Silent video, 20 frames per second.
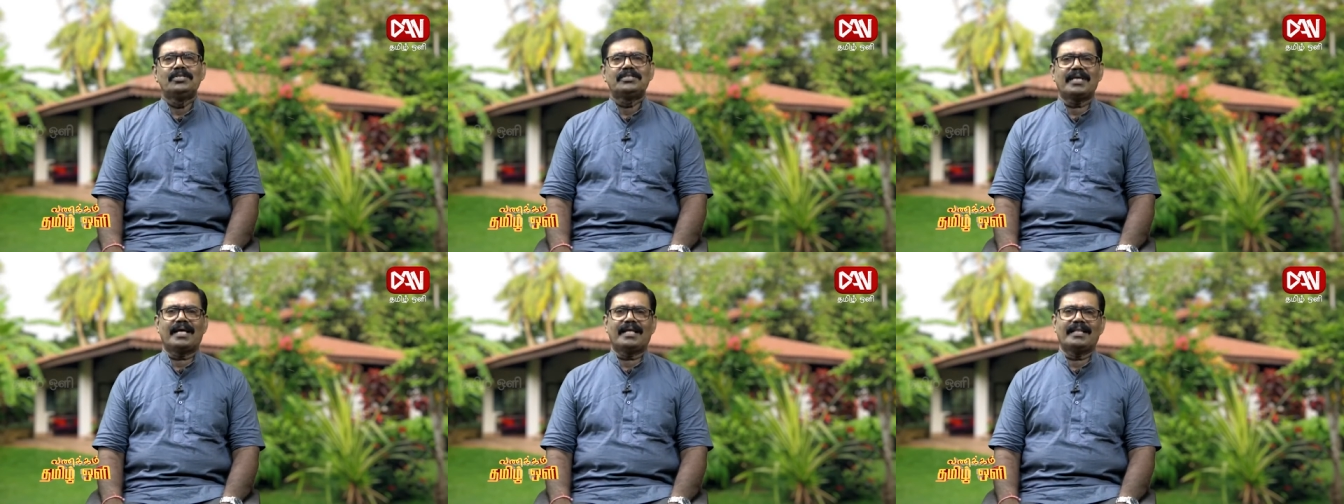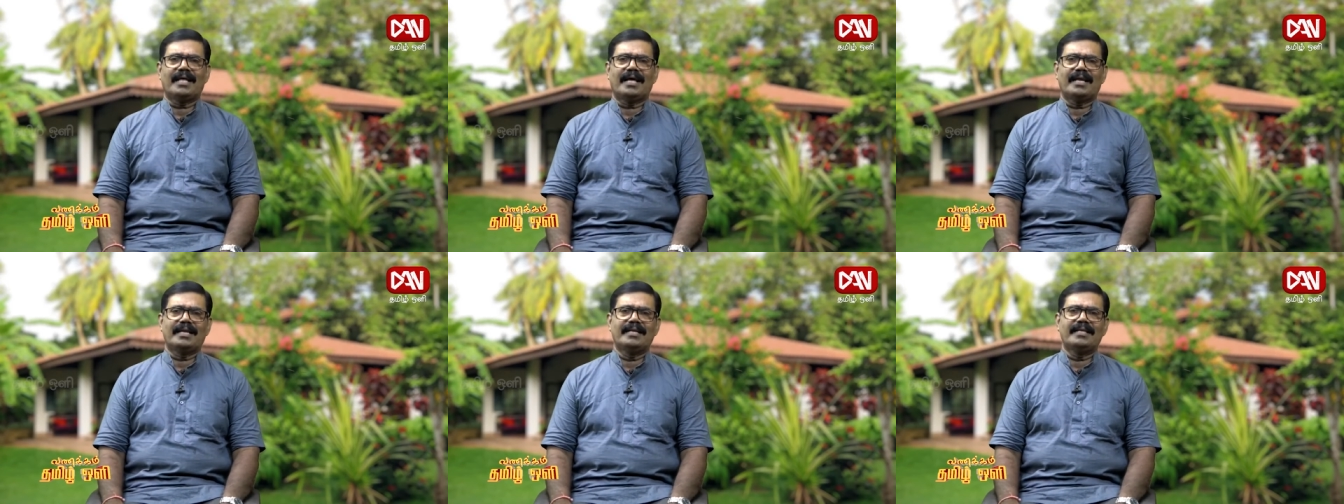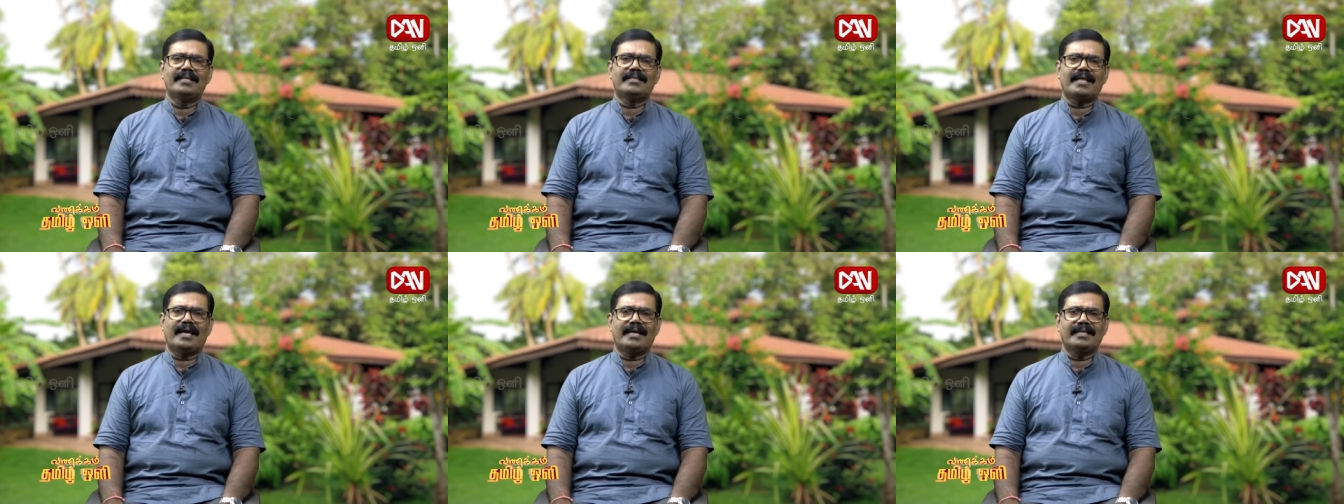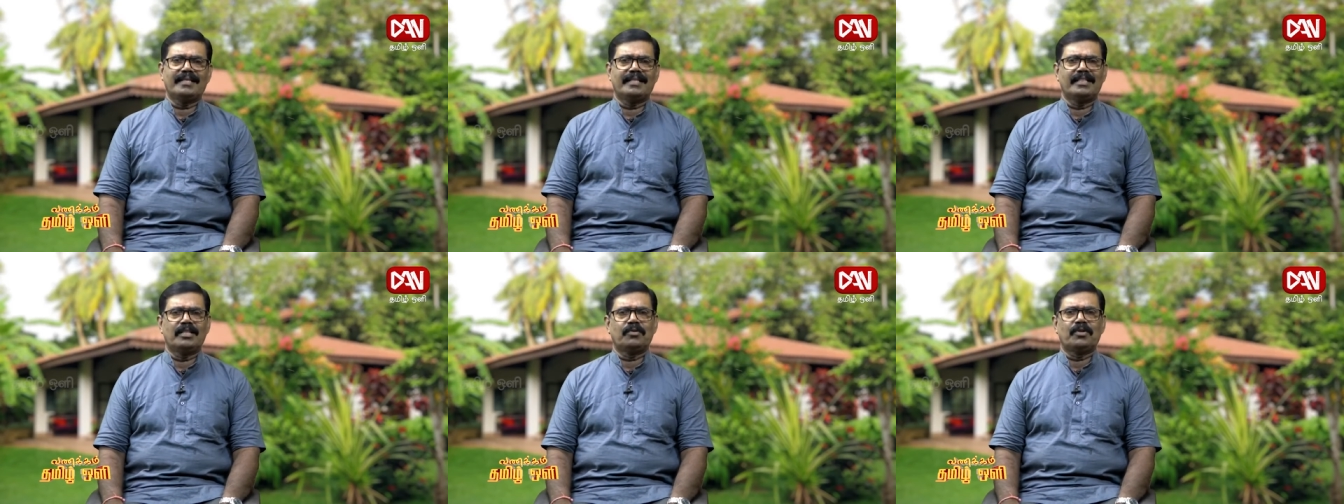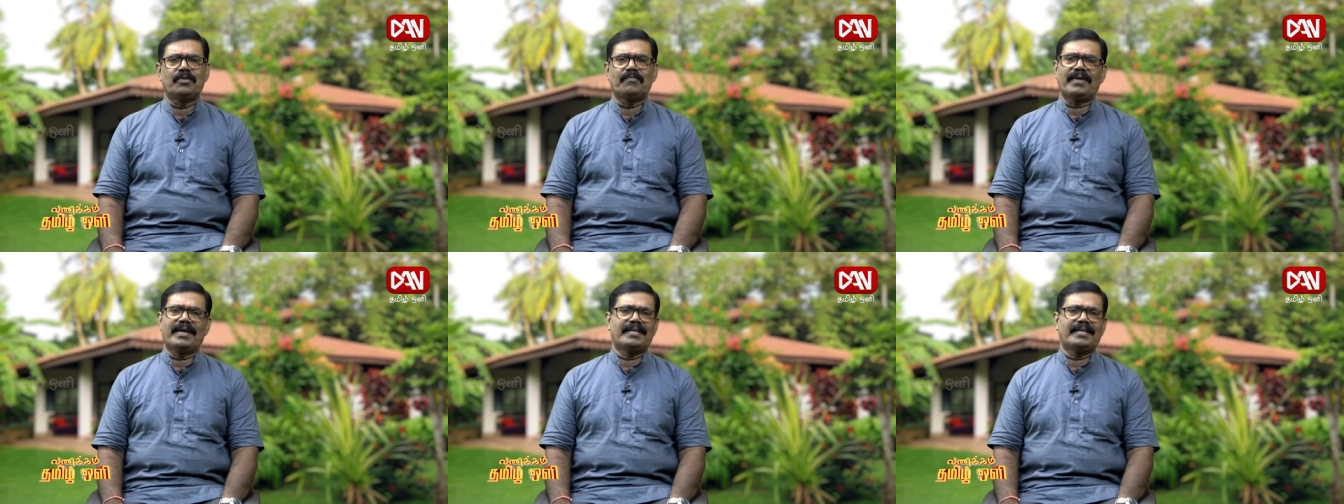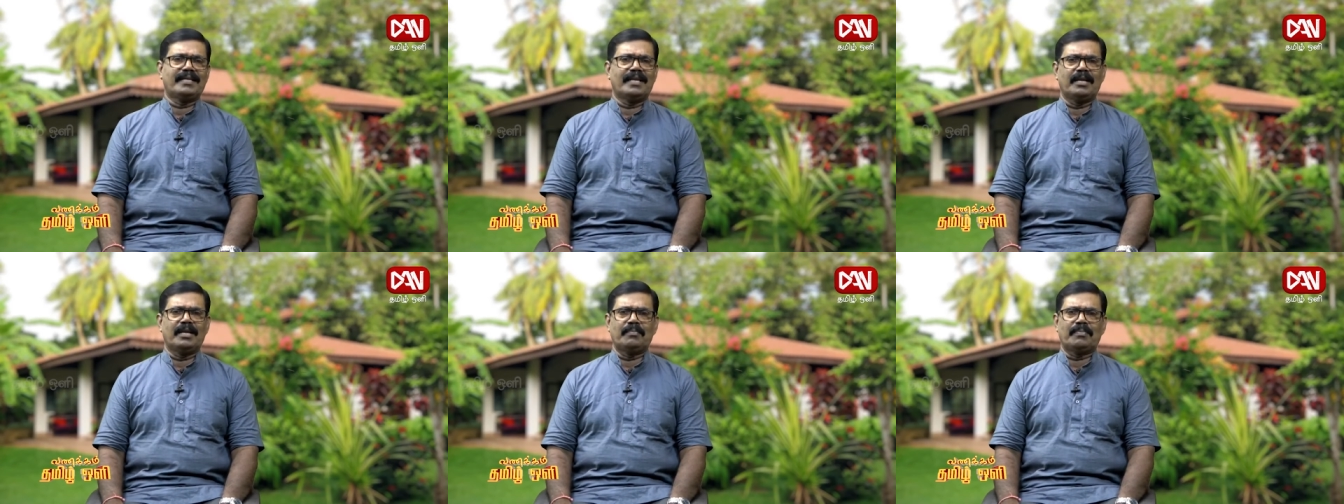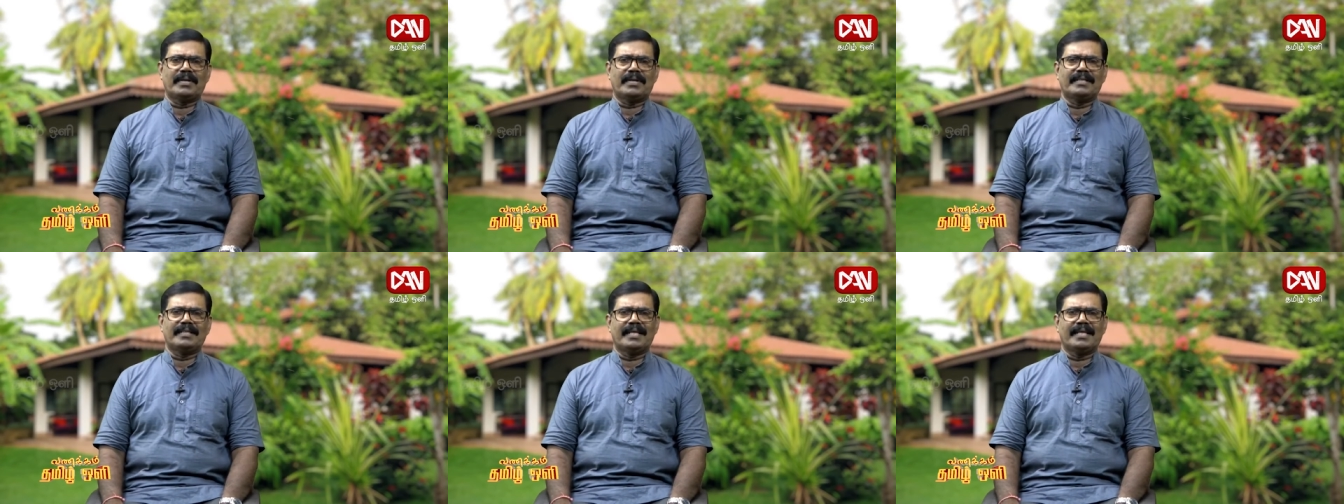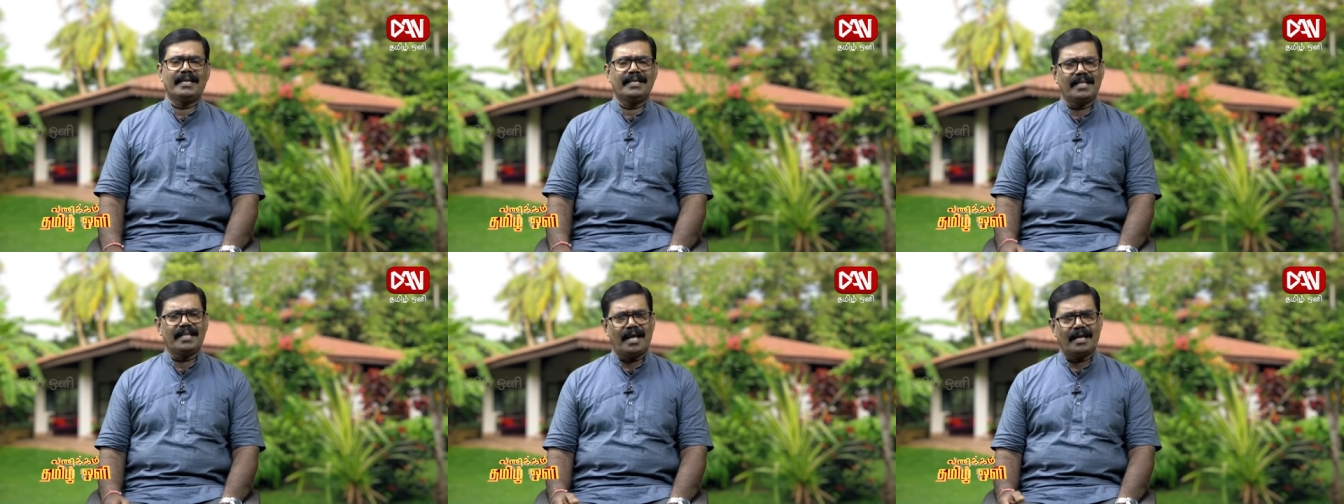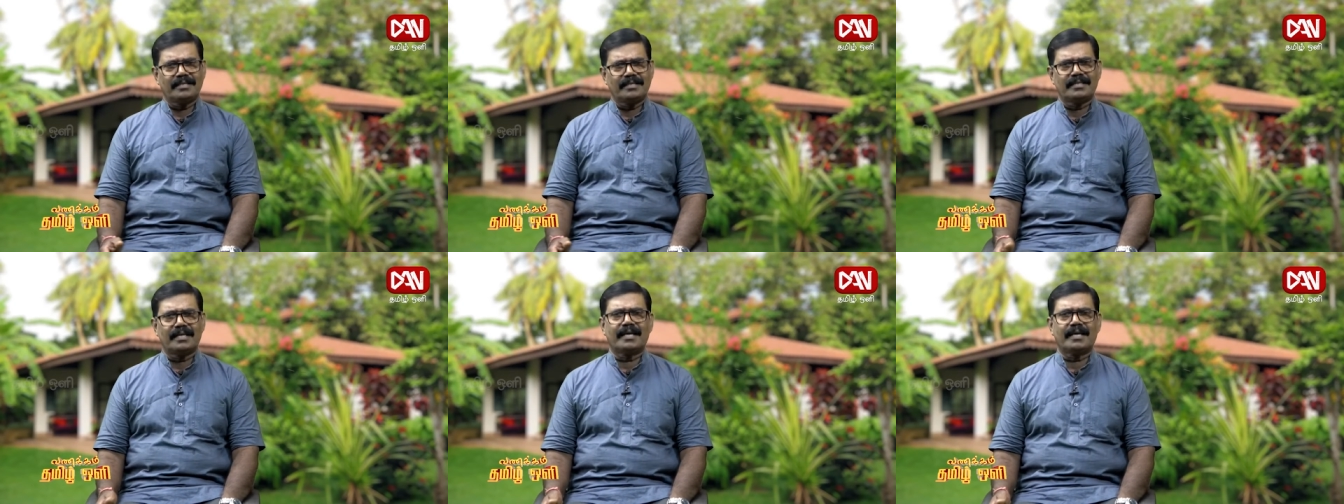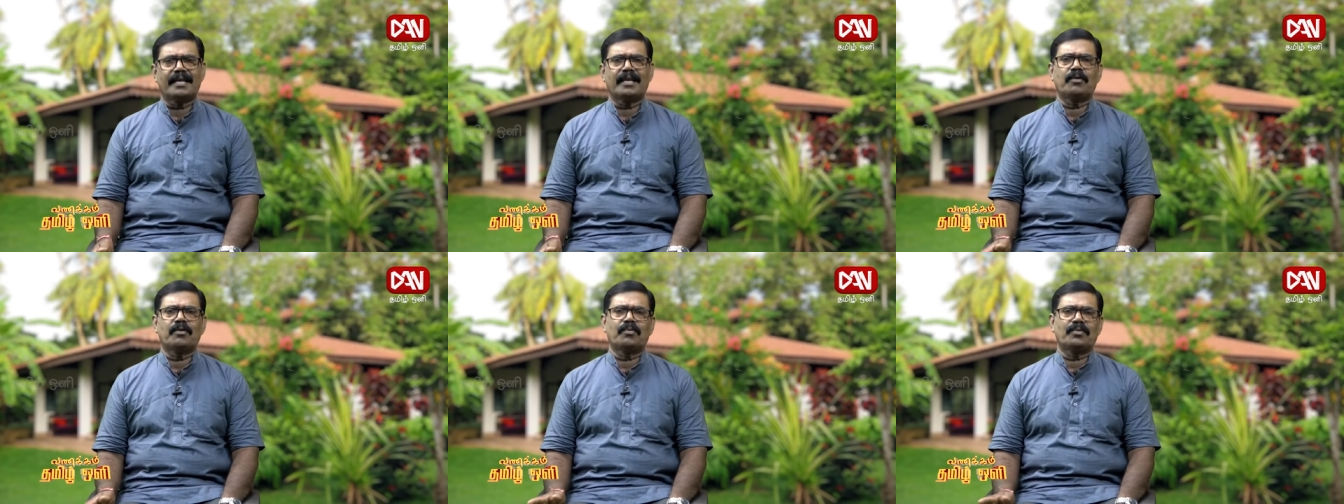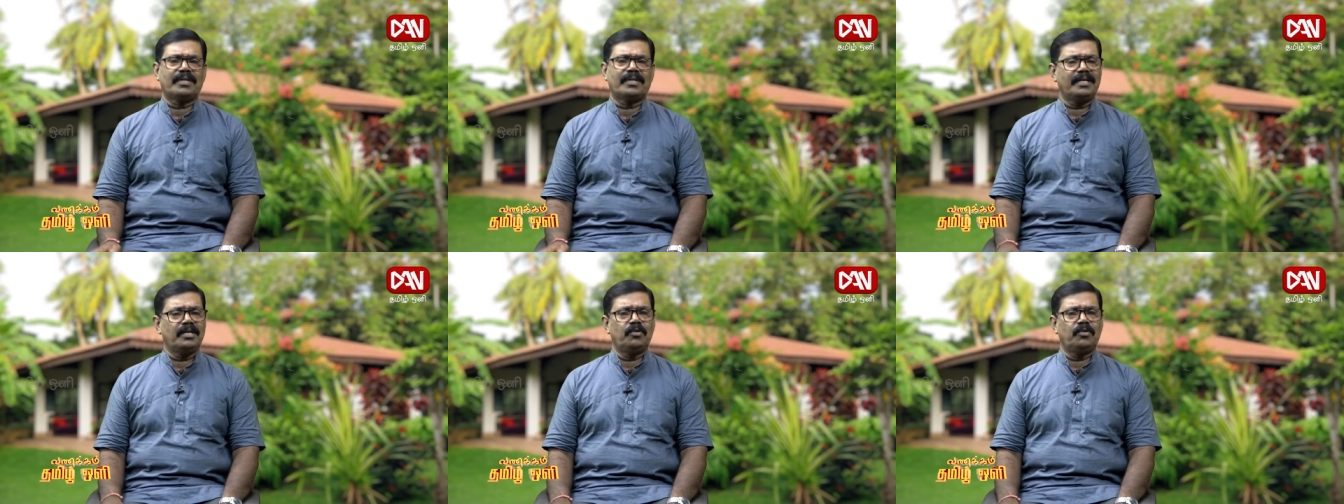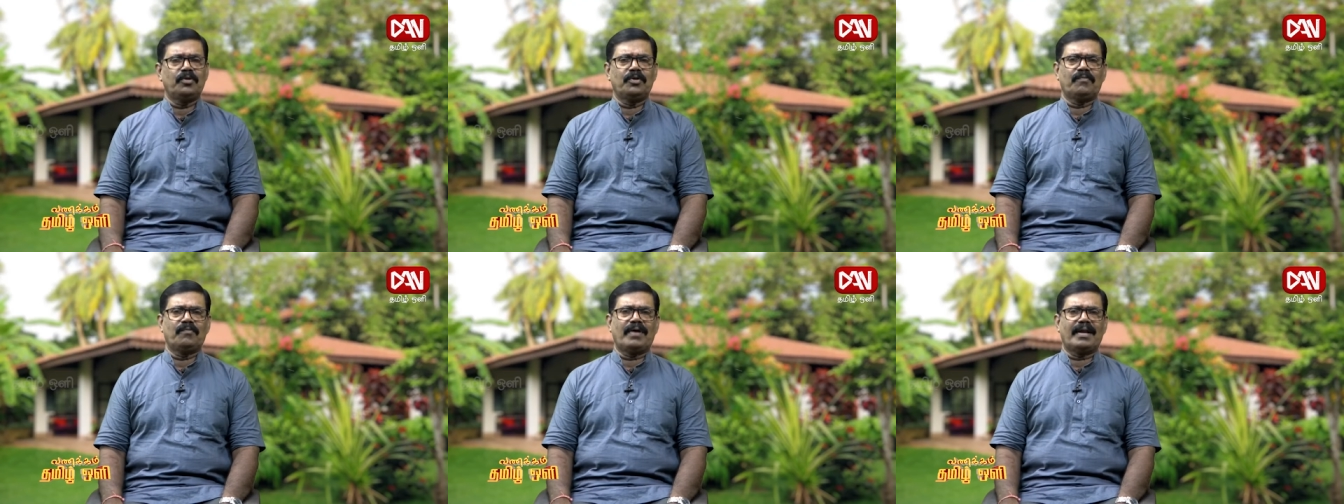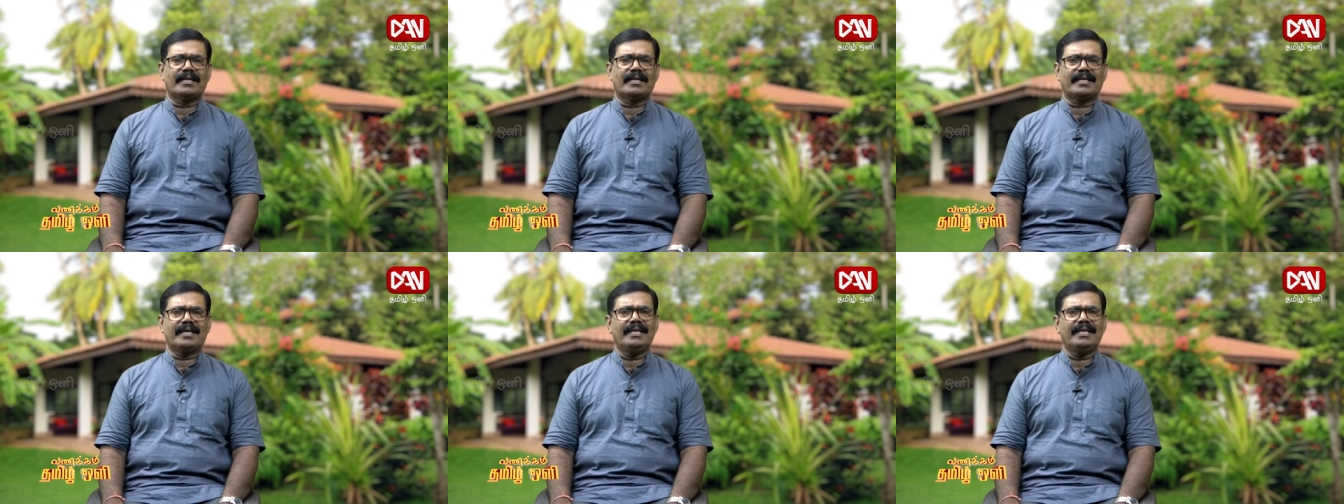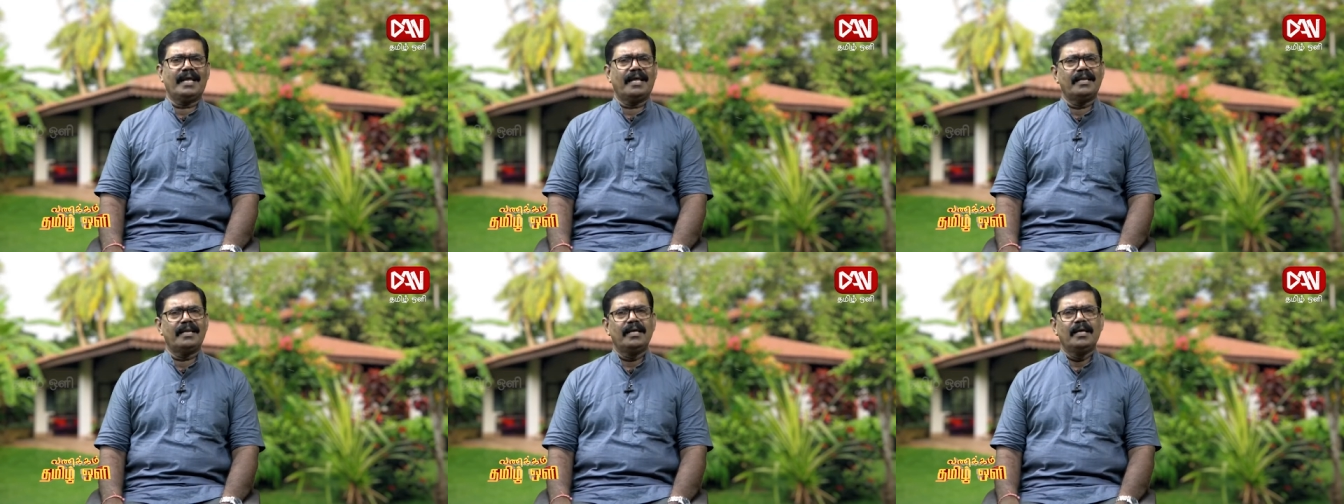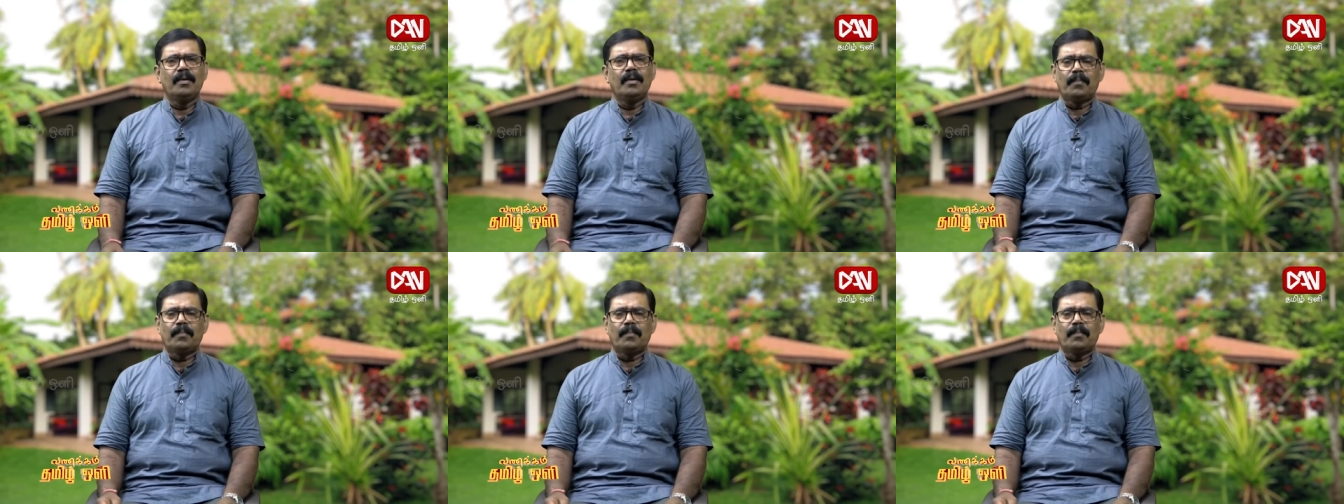சாதாரண தாய் தந்தையுடைய வயிற்றிலே பிறந்தேன் இந்த ஆற்றங்கரையோடு தான் என்னுடைய வாழ்க்கை நான்